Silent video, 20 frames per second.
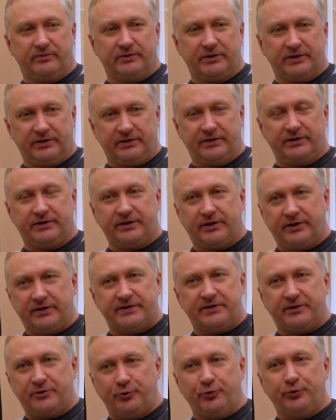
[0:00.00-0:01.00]

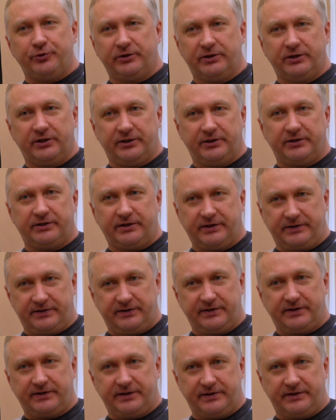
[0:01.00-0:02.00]
законное, так
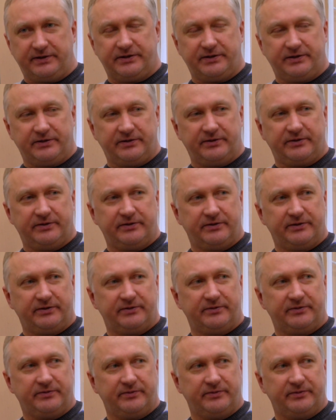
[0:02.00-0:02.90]
сказать, э,